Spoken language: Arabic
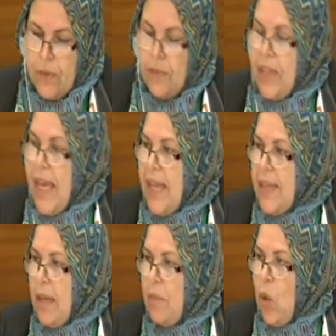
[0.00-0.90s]
ففي
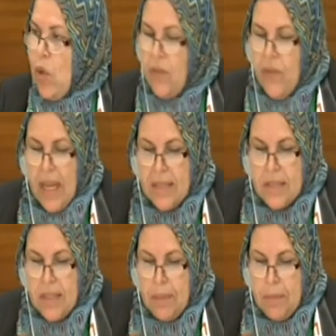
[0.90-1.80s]
هذا الموقف
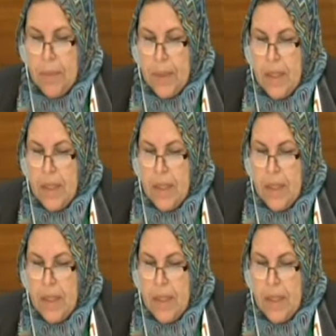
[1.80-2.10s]
العصيب